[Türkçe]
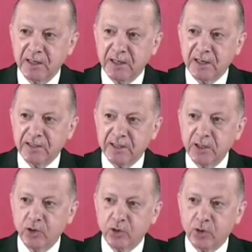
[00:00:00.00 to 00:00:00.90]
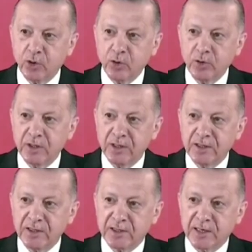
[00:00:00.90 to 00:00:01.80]
asıl yükü
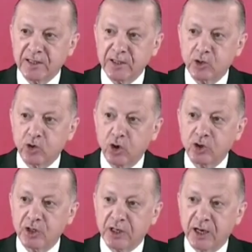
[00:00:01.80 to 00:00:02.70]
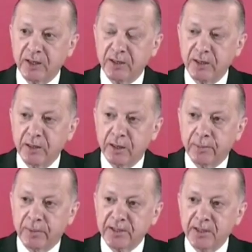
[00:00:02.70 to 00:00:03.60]
sesi çok çıkan
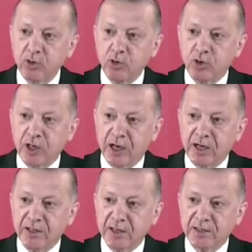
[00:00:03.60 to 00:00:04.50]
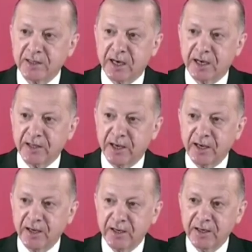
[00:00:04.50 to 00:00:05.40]
batılı ülkelerden
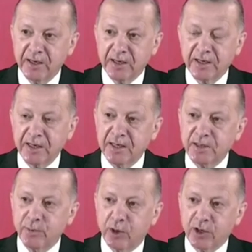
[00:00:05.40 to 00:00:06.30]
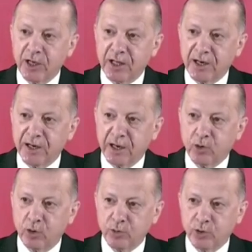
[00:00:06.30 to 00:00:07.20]
ziyade kriz bölgelerine
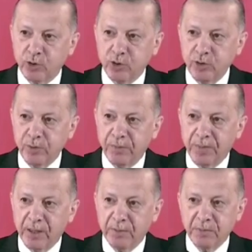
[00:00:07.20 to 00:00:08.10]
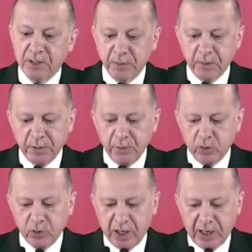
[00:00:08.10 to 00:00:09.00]
komşu bizim gibi
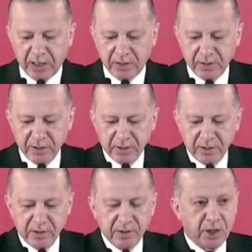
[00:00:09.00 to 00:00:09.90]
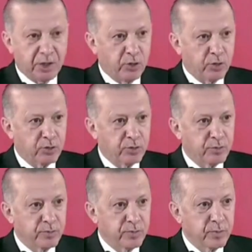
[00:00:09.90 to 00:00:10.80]
ülkeler çekiyor.
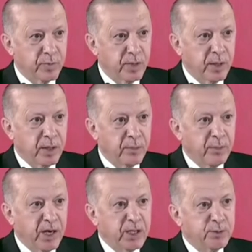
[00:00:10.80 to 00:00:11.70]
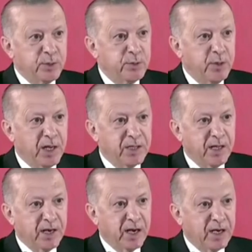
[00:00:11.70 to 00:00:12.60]
Birleşmiş
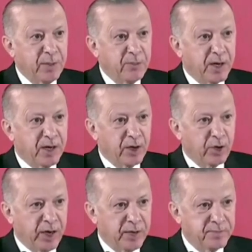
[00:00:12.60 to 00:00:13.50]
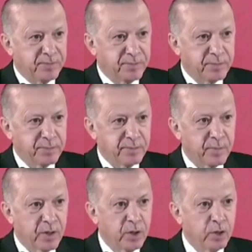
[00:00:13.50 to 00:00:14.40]
Milletler rakamlarına göre
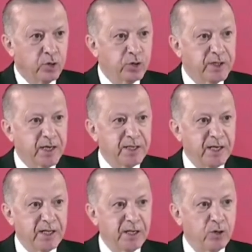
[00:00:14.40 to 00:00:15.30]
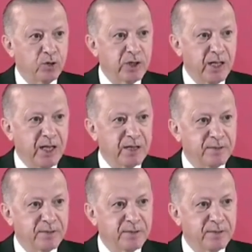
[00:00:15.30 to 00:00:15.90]
yüksek gelirli ülkeler